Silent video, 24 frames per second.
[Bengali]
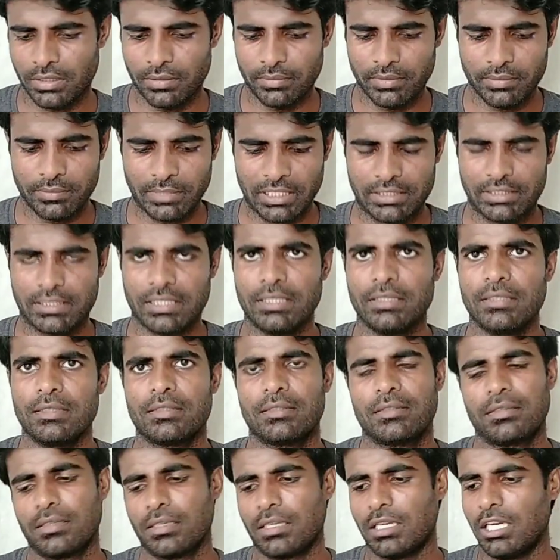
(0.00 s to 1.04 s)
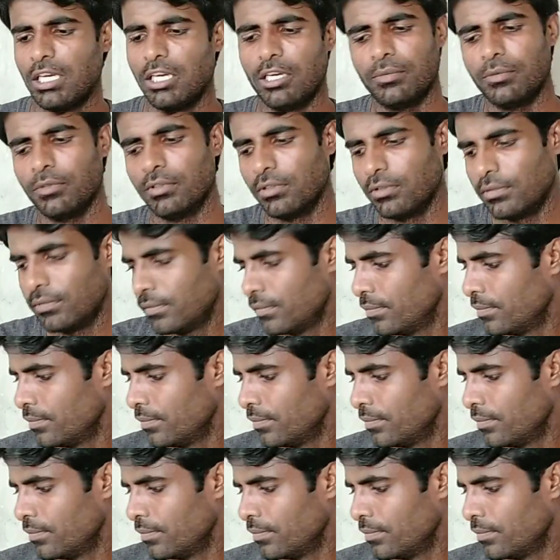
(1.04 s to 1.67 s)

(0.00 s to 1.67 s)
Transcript: আমি মাছকে খাওয়াবো